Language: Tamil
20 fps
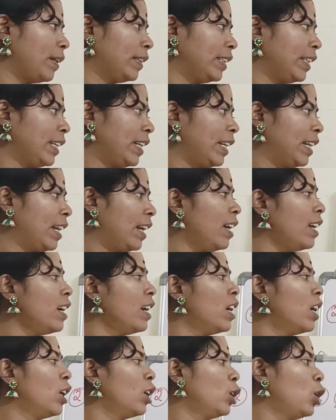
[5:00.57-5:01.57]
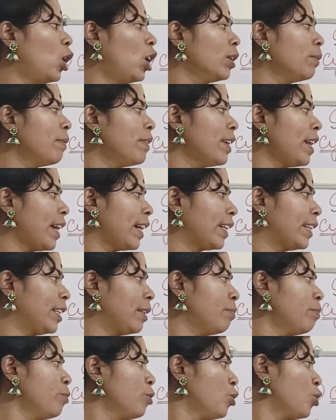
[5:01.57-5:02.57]
பார்த்தீங்கன்னா கார்பன்
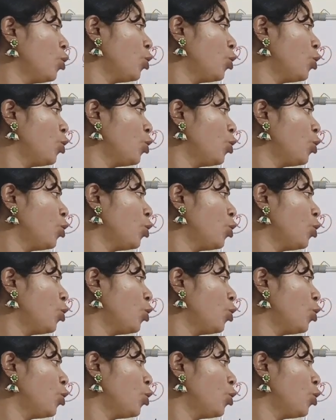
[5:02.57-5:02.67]
ஆக்டம்